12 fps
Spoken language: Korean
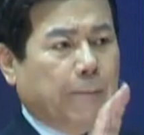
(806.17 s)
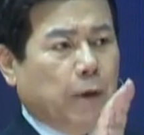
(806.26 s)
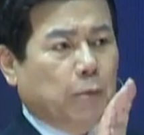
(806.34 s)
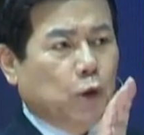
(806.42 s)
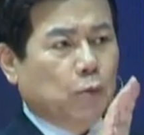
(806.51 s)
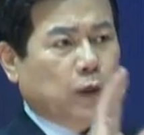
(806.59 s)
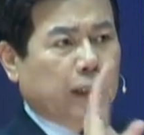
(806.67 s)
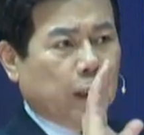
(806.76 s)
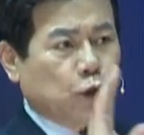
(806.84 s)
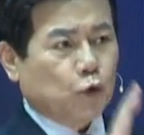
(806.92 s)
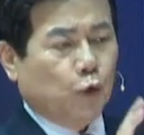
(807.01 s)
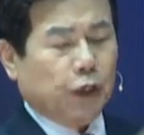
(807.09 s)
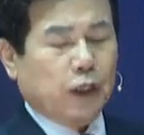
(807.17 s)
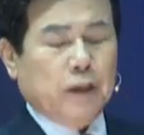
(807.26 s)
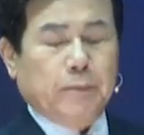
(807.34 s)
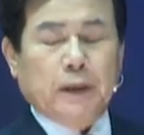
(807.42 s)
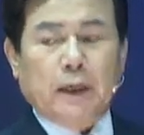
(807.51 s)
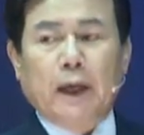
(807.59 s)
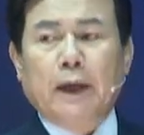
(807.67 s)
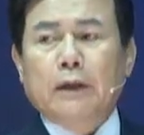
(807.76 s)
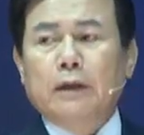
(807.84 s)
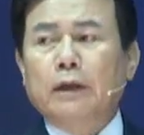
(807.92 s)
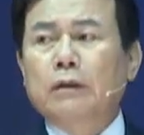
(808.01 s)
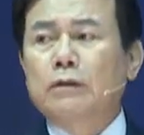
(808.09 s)
앞을 보지 못하는 소경입니다.
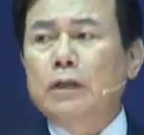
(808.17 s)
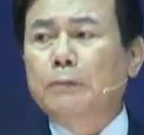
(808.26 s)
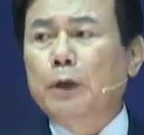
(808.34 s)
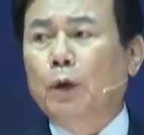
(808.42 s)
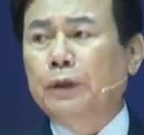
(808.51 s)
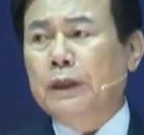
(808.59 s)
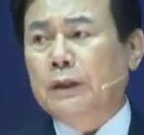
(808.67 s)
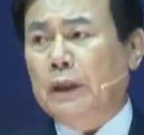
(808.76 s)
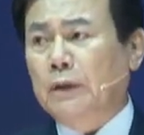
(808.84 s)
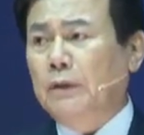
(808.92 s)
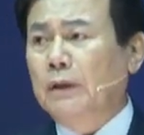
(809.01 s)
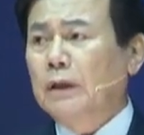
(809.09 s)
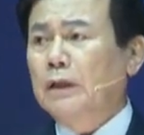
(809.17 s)
그런데 그 사람이 어디 있나요?